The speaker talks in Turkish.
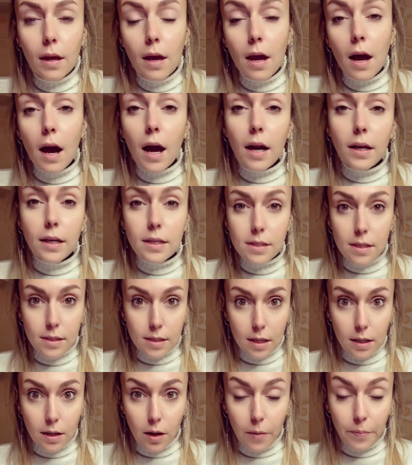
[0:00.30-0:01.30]
Herkese
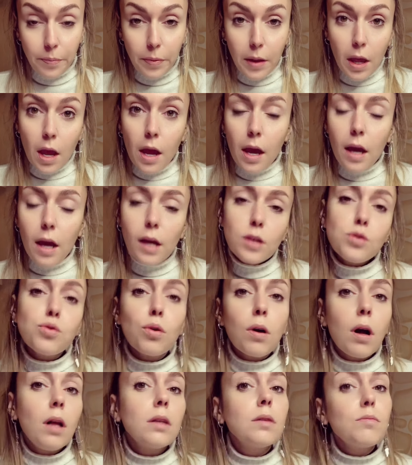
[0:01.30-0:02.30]
selam. En çok
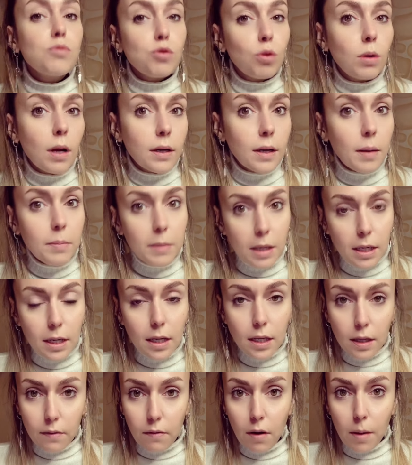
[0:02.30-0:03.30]
aldığım sorulardan
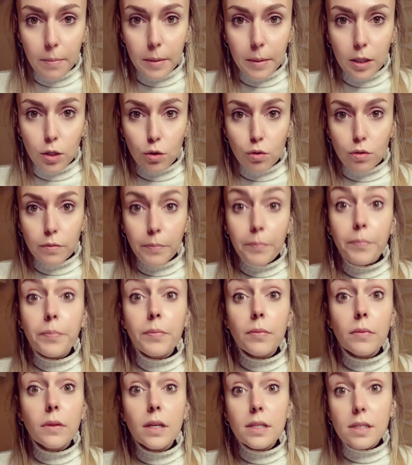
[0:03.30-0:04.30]
biriyle devam ediyorum.
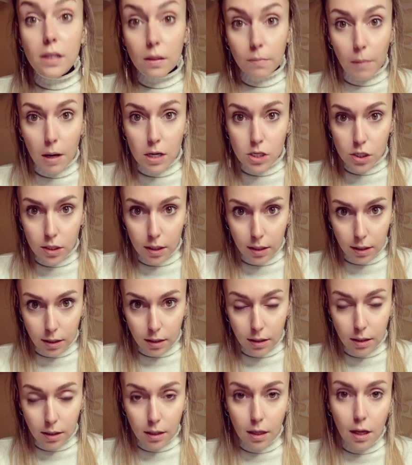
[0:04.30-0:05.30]
Nasıl başladım?
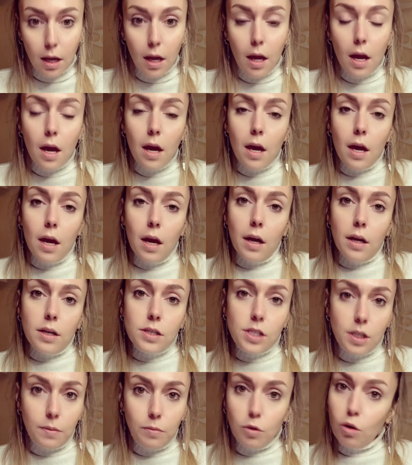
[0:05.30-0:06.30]

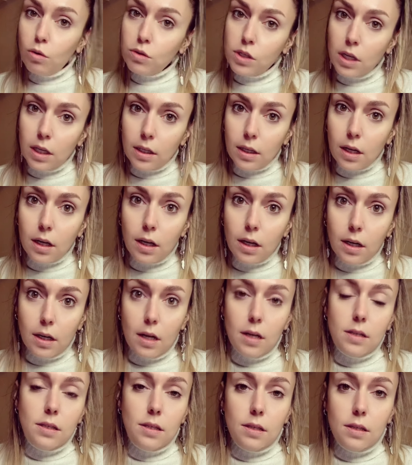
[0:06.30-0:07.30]
Şimdi öncelikle
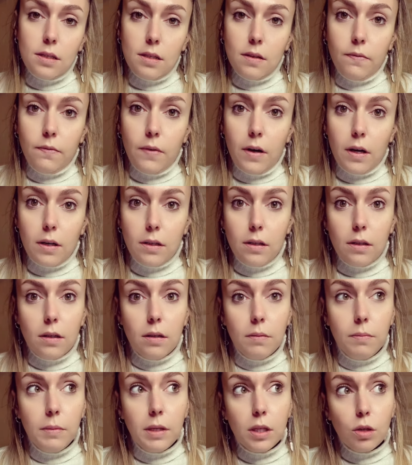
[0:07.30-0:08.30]
kararsızlığım vardı.
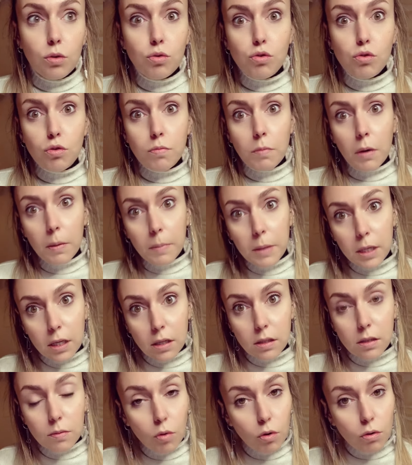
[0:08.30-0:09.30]
Mide küçültme
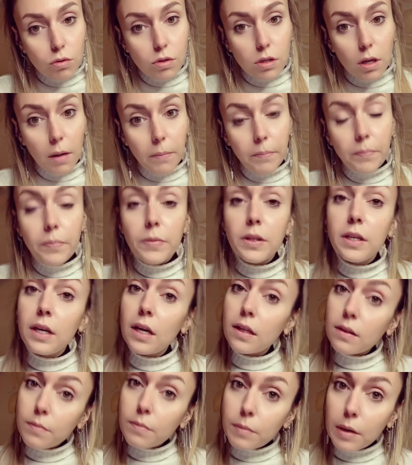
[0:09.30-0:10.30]
ameliyatı mı olsam,
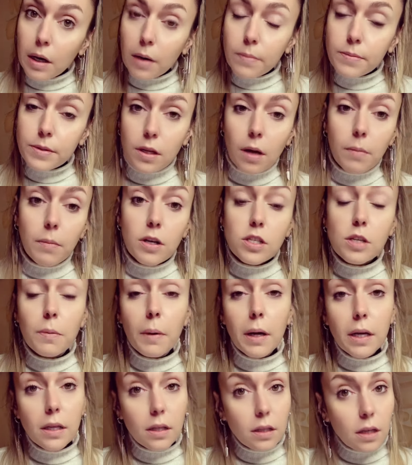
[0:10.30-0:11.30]
diyet mi yapsam,
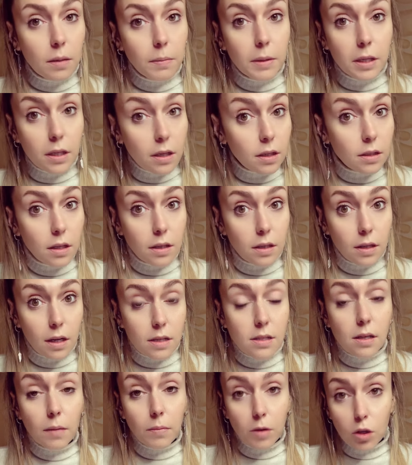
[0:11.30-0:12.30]
acaba yediklerime dikkat
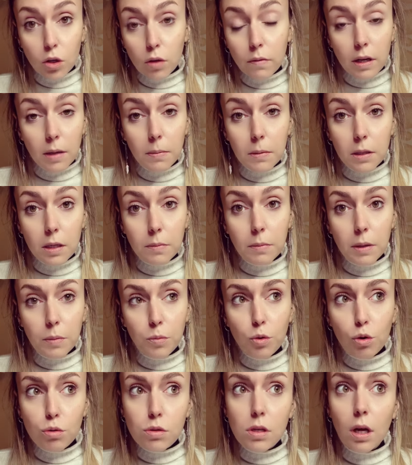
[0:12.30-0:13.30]
edersem kilo verebilir miyim
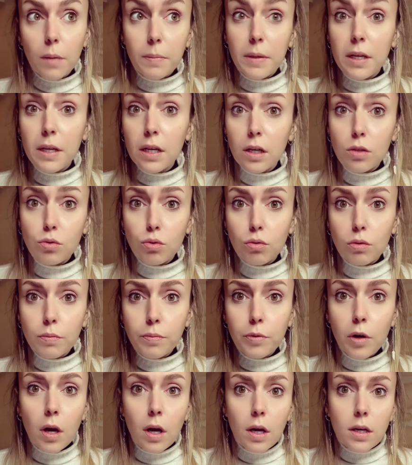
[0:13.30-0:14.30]
yoksa ameliyat olup
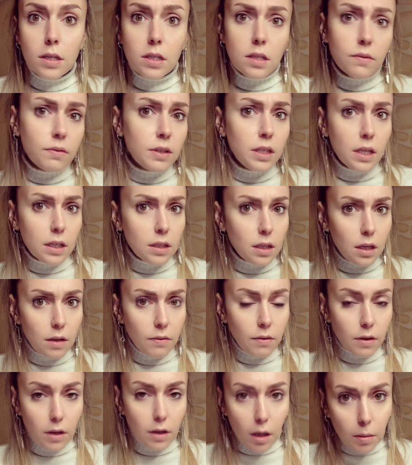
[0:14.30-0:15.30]
sıvı diyetiyle
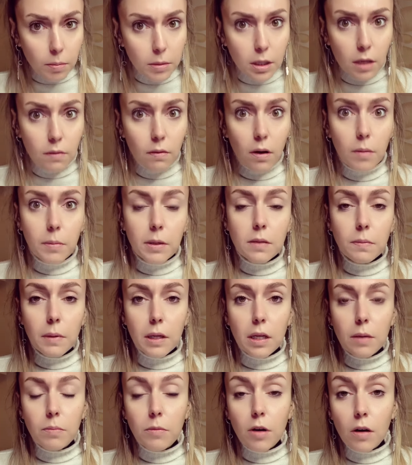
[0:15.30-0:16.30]
falan mı devam
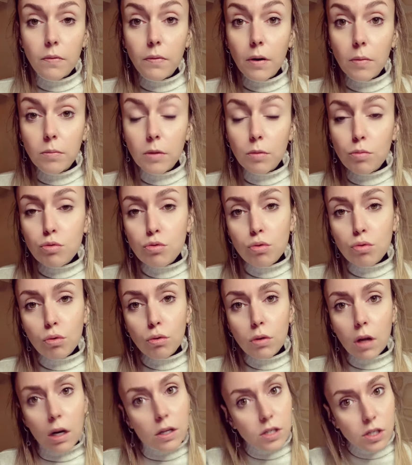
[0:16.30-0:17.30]
etmeliyim? Kafamda bu
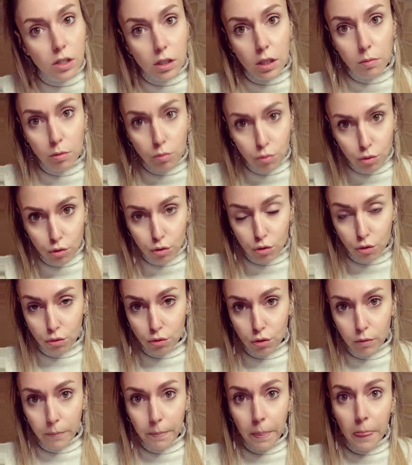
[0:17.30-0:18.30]
sorular çığ gibi
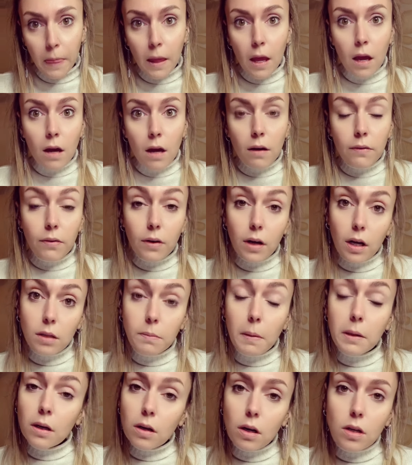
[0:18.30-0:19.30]
büyüyordu. Fakat
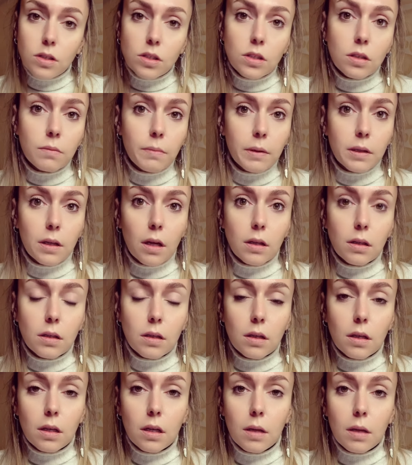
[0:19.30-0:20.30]
ben araştırmadan,
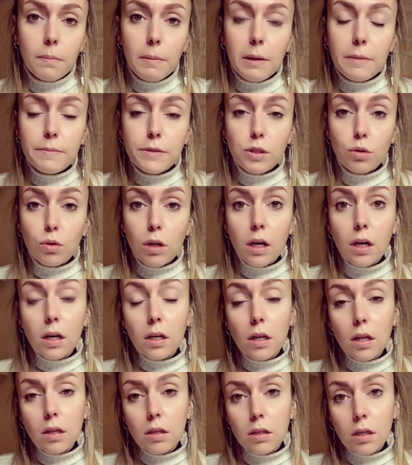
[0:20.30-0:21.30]
e, bilimsel olarak
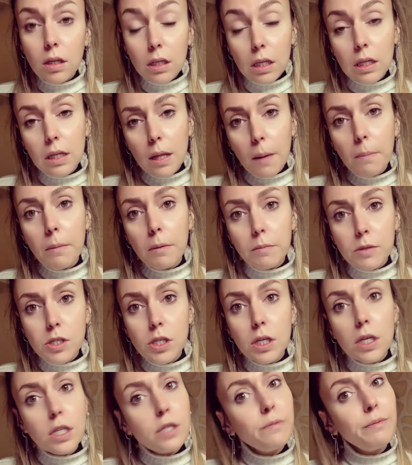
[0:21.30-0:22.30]
kanat, kanıtlanmamış
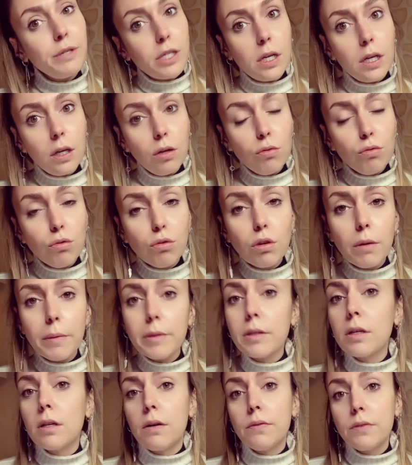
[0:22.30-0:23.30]
hiçbir şeyi uygulama
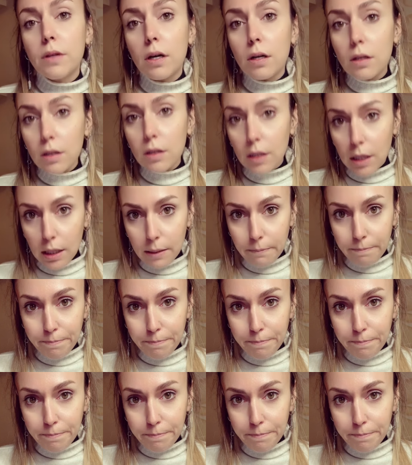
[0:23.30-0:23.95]
taraftarı değilim.